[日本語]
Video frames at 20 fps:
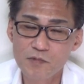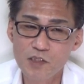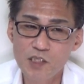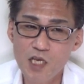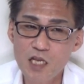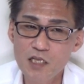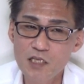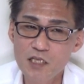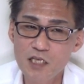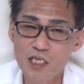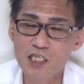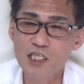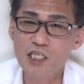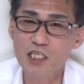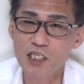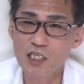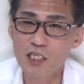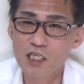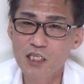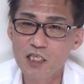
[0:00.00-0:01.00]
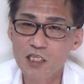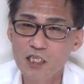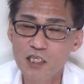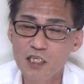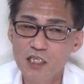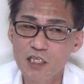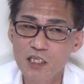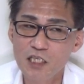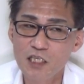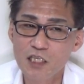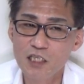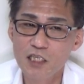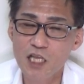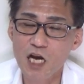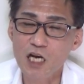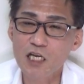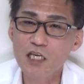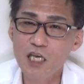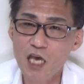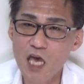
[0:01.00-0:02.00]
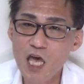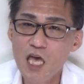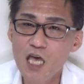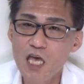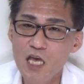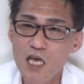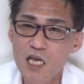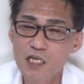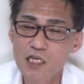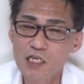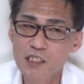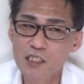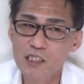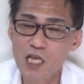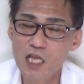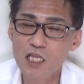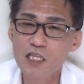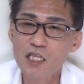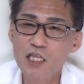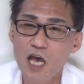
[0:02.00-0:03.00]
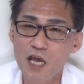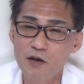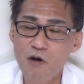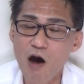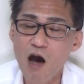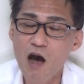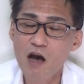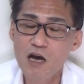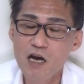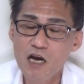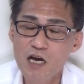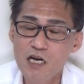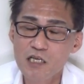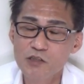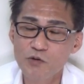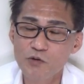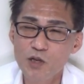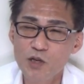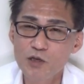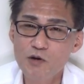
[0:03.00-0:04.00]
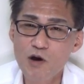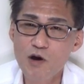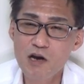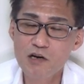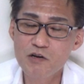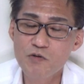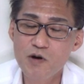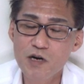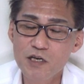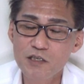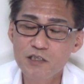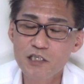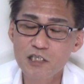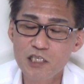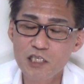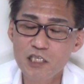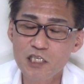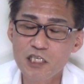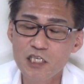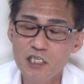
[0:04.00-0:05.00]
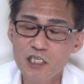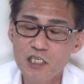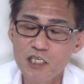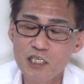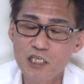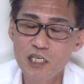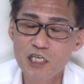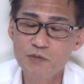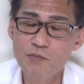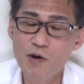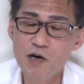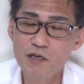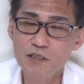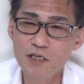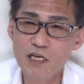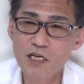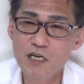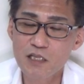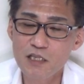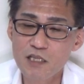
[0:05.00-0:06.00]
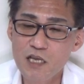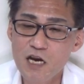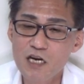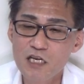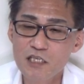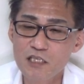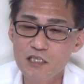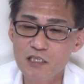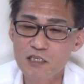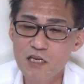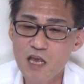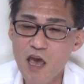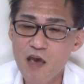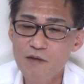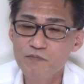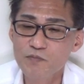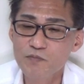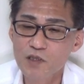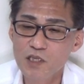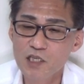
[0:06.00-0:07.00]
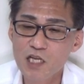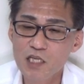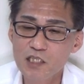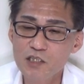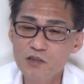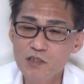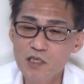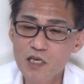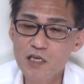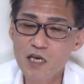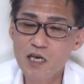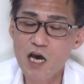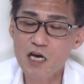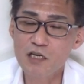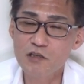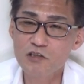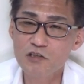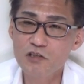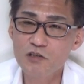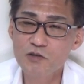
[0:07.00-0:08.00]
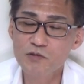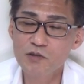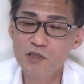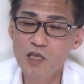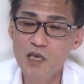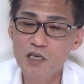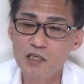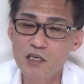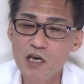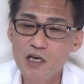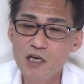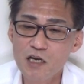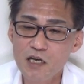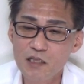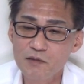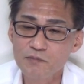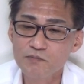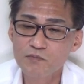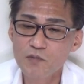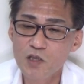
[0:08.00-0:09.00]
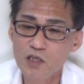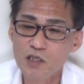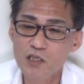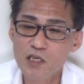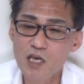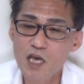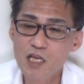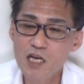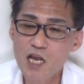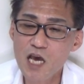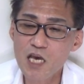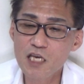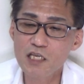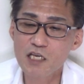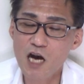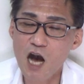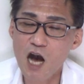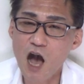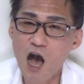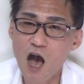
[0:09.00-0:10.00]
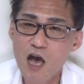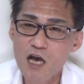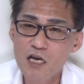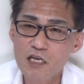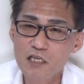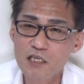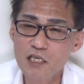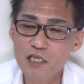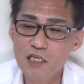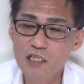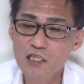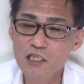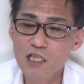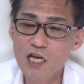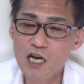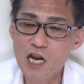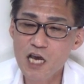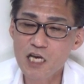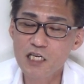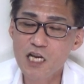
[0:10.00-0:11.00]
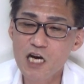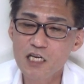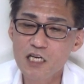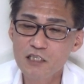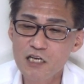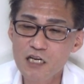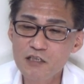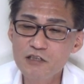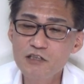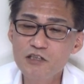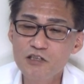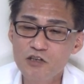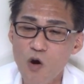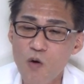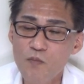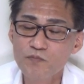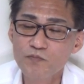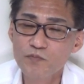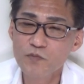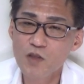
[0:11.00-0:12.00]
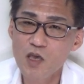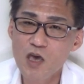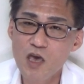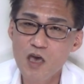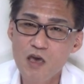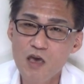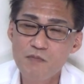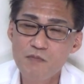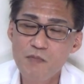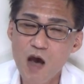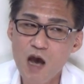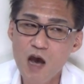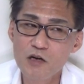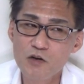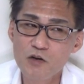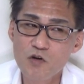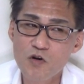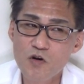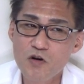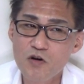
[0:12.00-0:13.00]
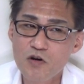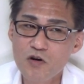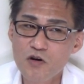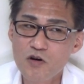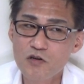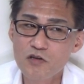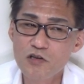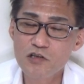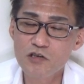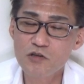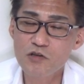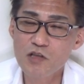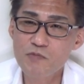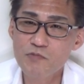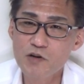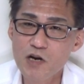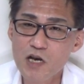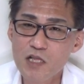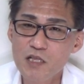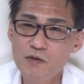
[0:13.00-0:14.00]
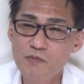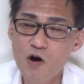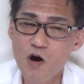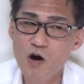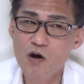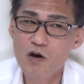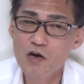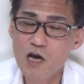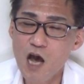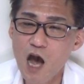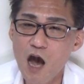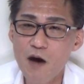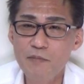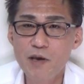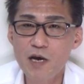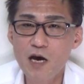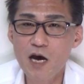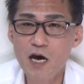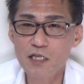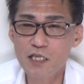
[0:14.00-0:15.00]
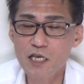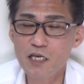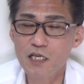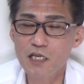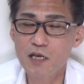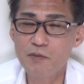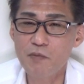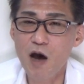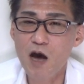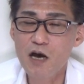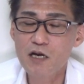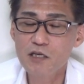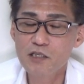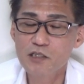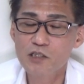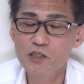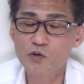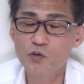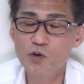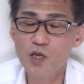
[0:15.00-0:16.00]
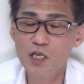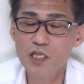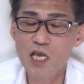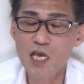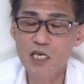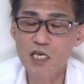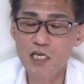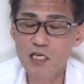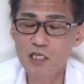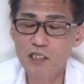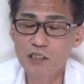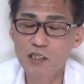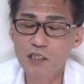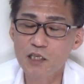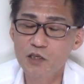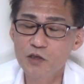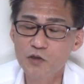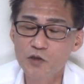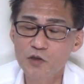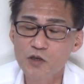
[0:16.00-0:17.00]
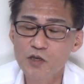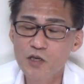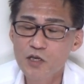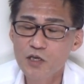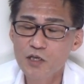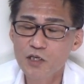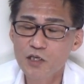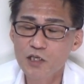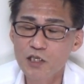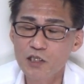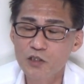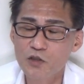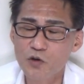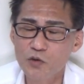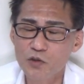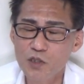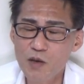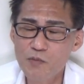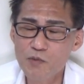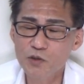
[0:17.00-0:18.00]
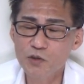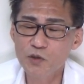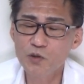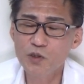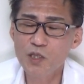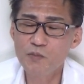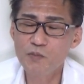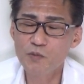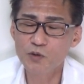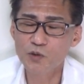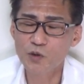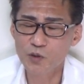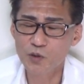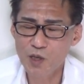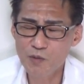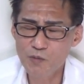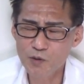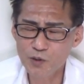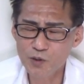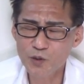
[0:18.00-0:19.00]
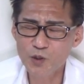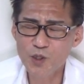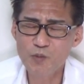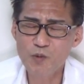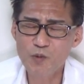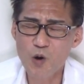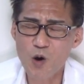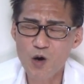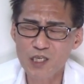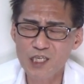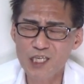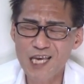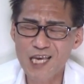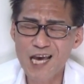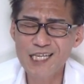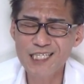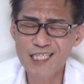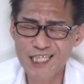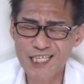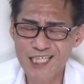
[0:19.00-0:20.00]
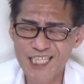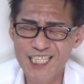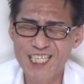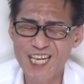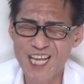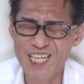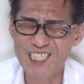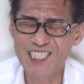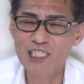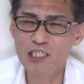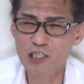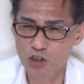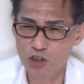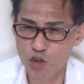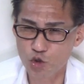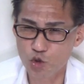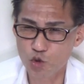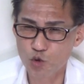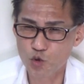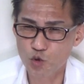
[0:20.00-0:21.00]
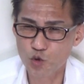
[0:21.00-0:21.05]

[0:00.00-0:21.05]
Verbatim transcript: 前日だっけ仙台は。それのあの悪口言いまくりかって話だよね。北朝鮮やあの中国で言えか、言えないか、言ったらいなくなるっしょ。えー、まああのー、嘘でもなんでも安倍ができればそれでいいっていう、とてもとてもとてもとても癒やしい連中